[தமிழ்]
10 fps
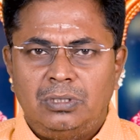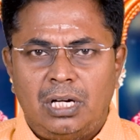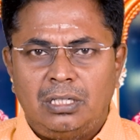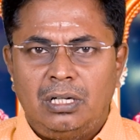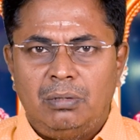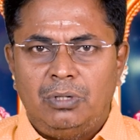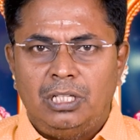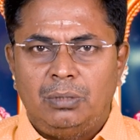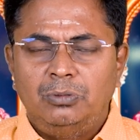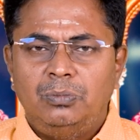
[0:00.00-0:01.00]
நான்காம்
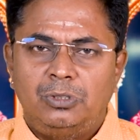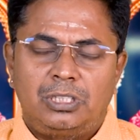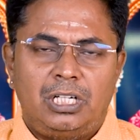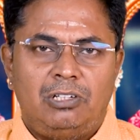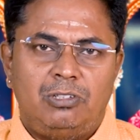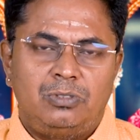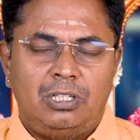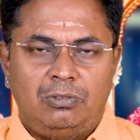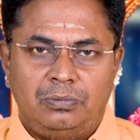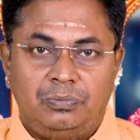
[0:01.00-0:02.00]
பாதமும் புஷ்கர
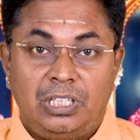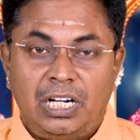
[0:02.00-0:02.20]
நவாம்சத்தில் வரும்